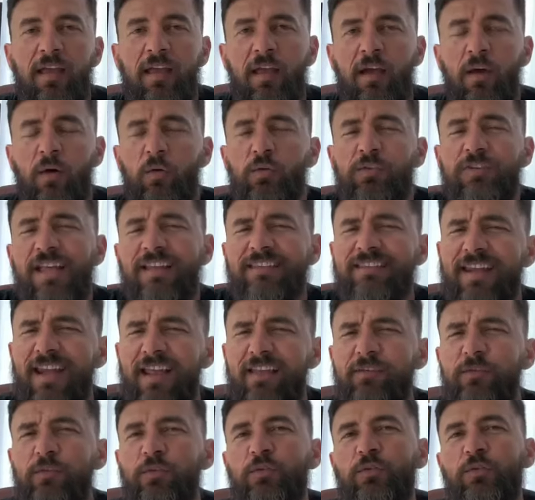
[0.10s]
Os
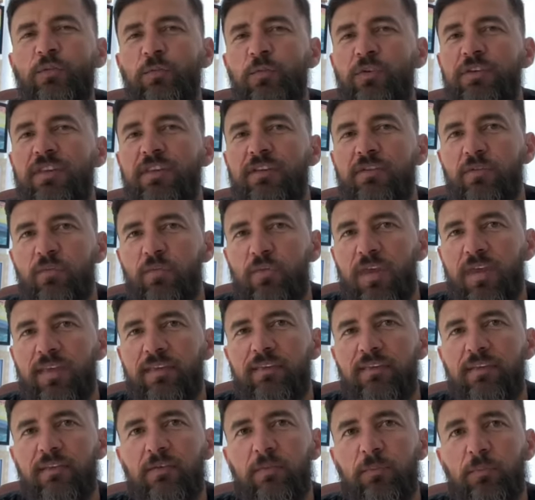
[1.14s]
atrasos muitas
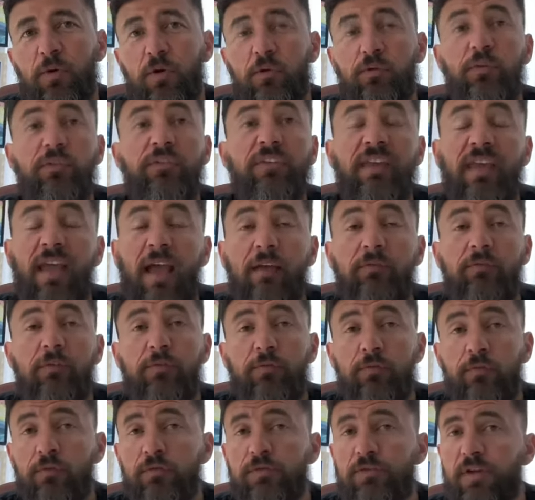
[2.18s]
vezes produzem raiva e
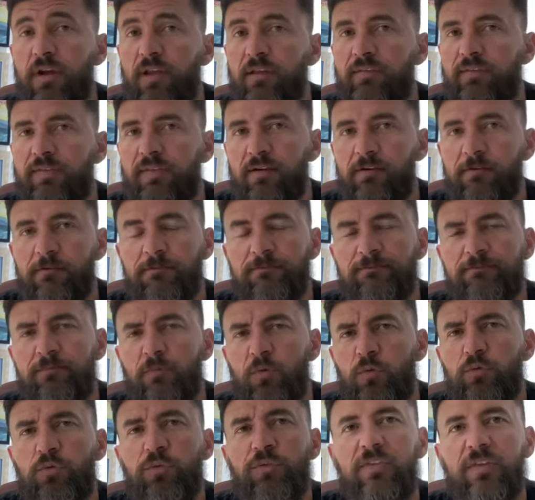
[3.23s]
frustração.
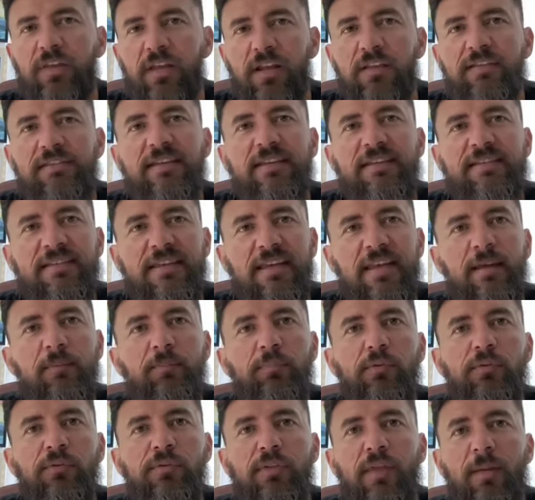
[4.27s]
Um dos grandes
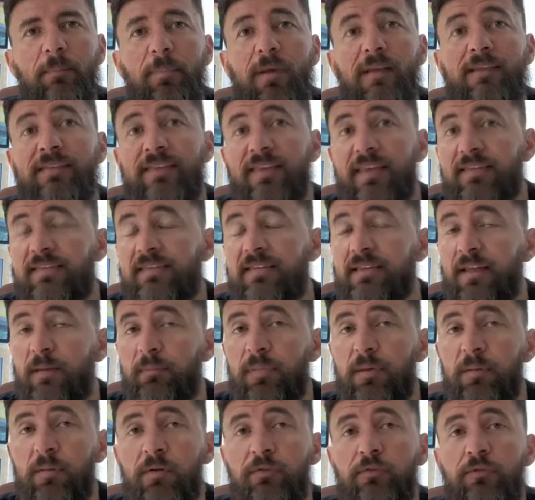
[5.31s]
exemplos da paciência da
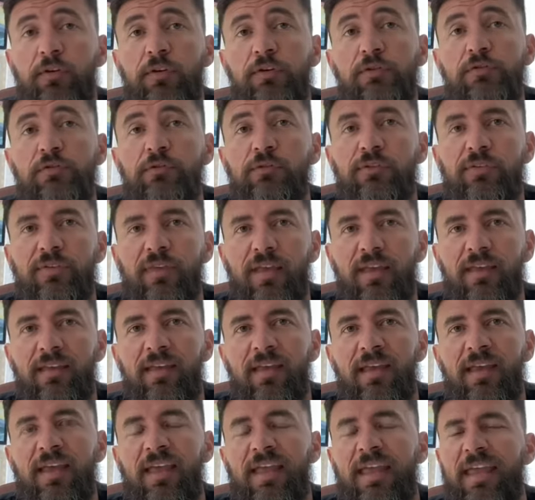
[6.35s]
Bíblia foi de José.
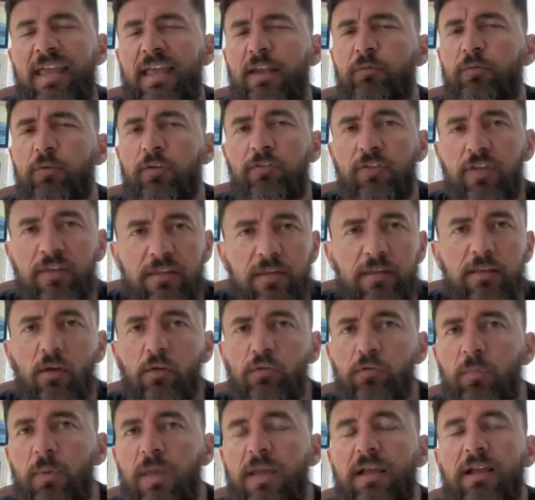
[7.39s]
Ele foi vendido
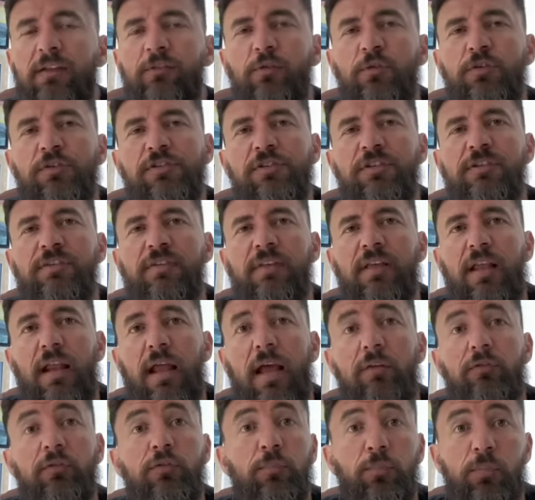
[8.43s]
aos mercadores de
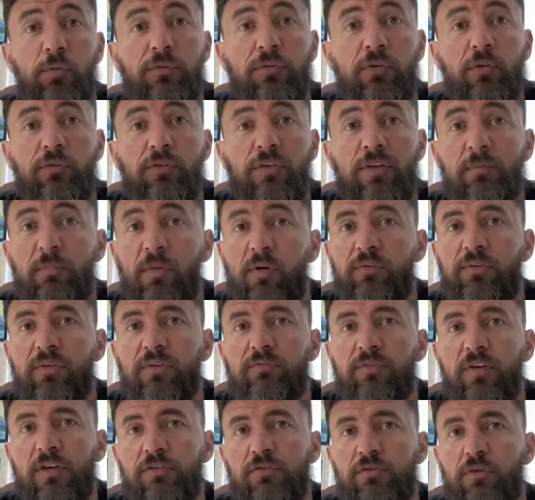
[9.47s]
escravos por seus irmãos
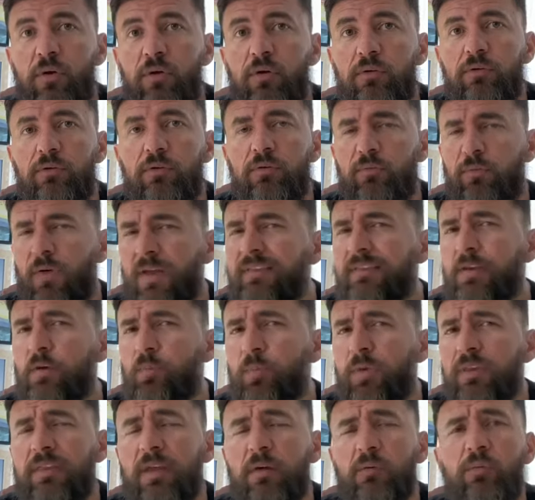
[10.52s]
invejosos,
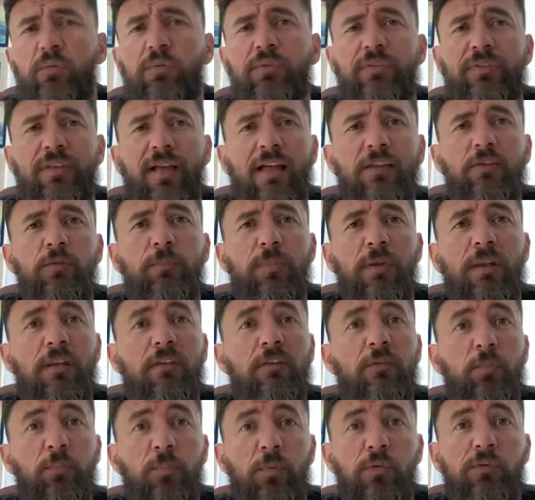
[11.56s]
facilmente acusado pela
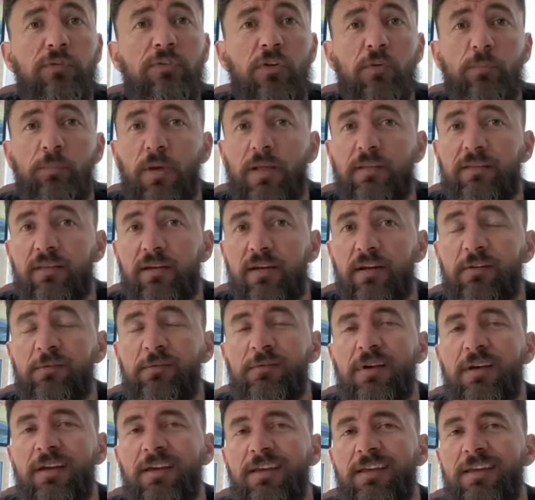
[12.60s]
esposa e seu patrão
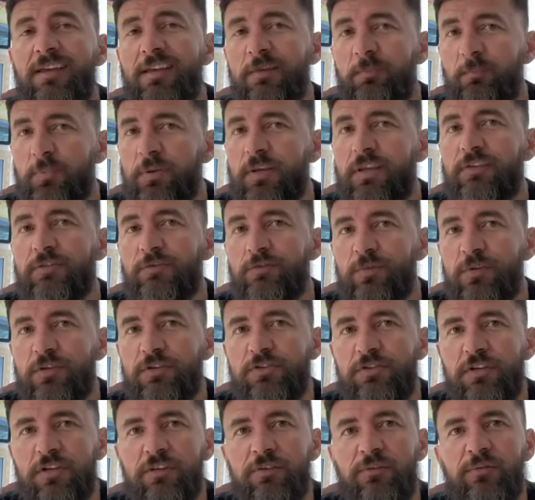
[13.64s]
e preso no
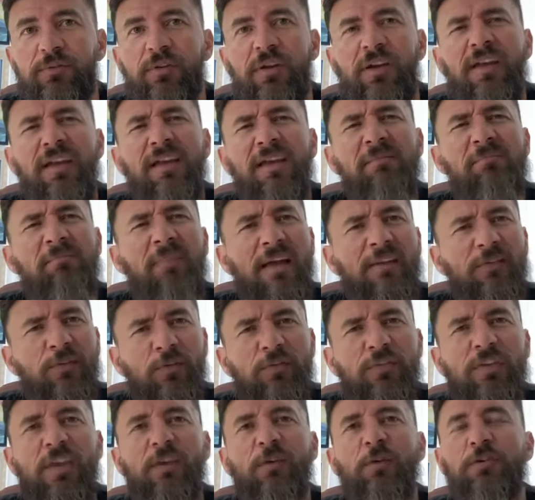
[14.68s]
Egito. Mas o
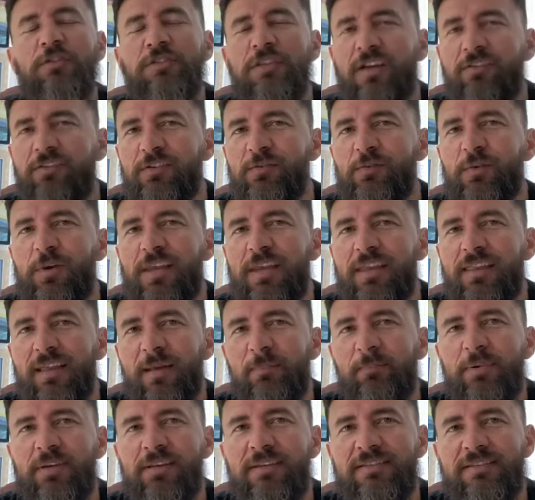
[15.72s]
Senhor estava com ele na
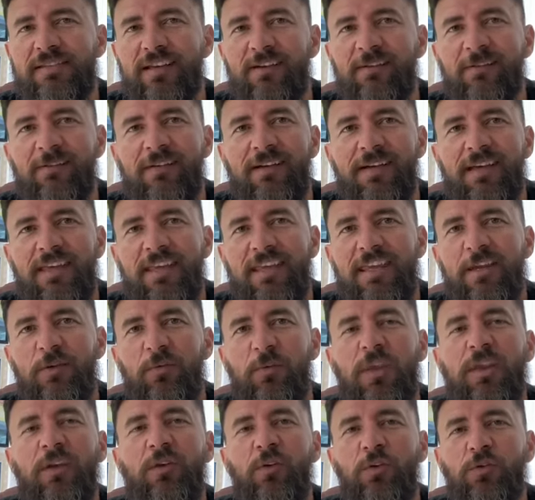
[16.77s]
prisão e o
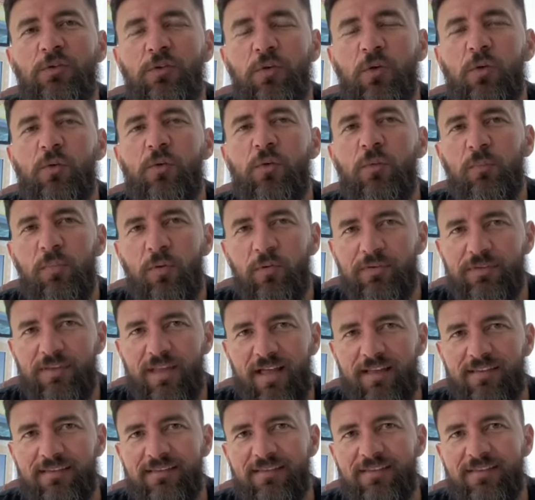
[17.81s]
encontrou com bondade.